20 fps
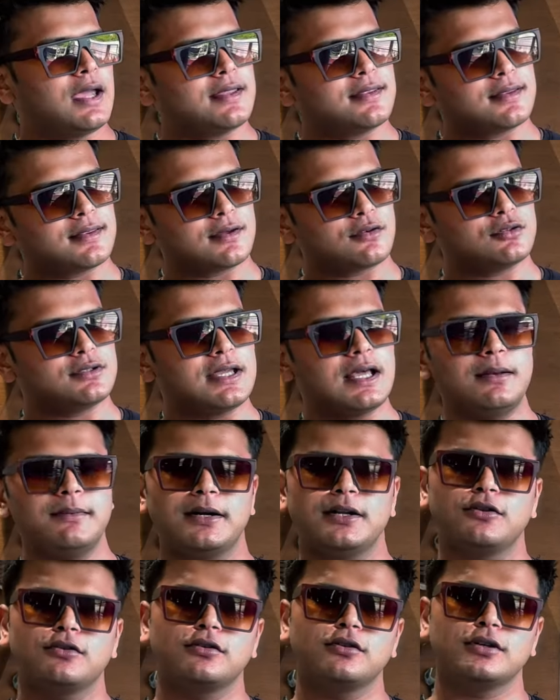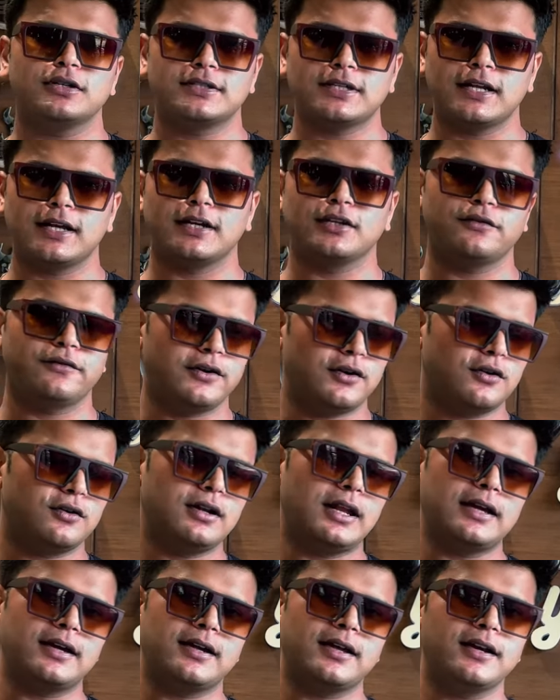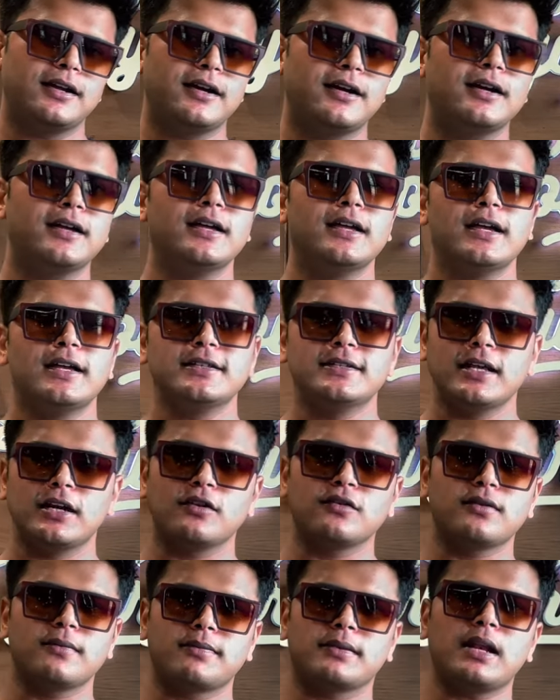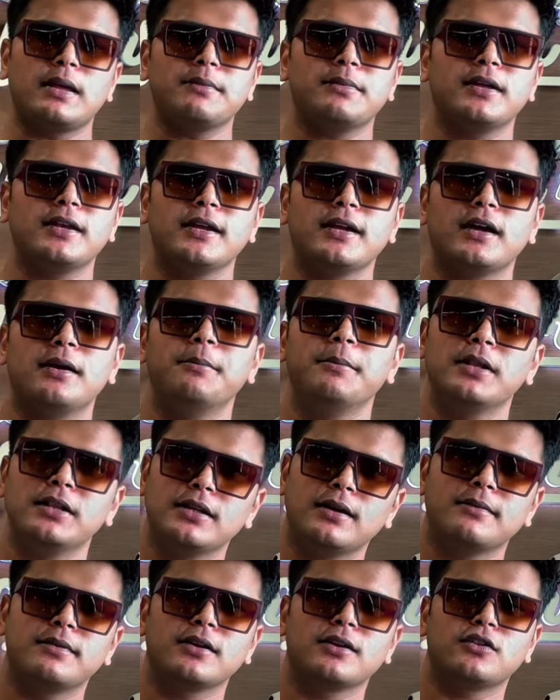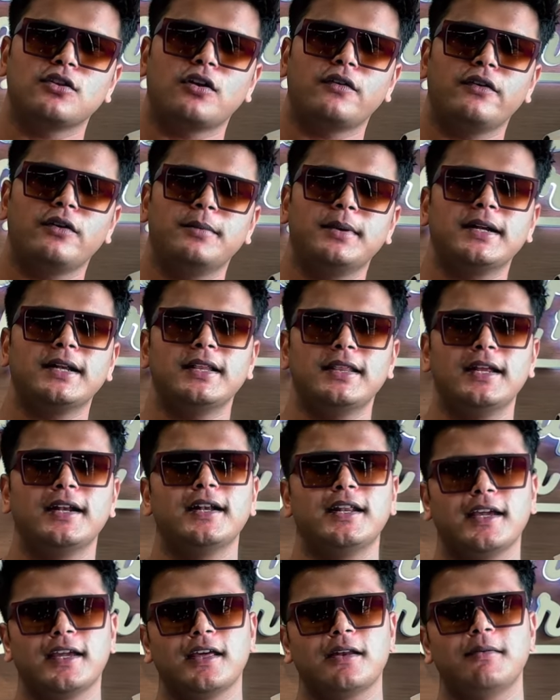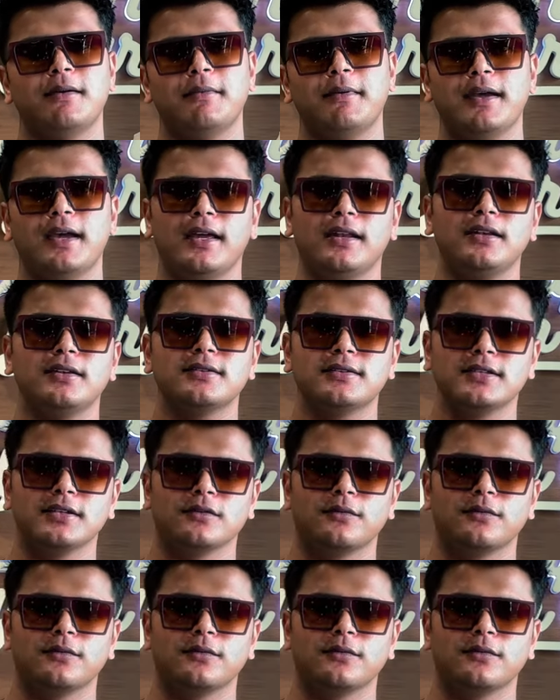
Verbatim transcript: ऐसा सा कुछ हेलमेट दोस्तों अच्छा लगा तो वीडियो को लाइक करिएगा चैनल को सब्सक्राइब करेगा मिलते हैं आपसे किसी और वीडियो में टेल टेक केयर बाय एंड सी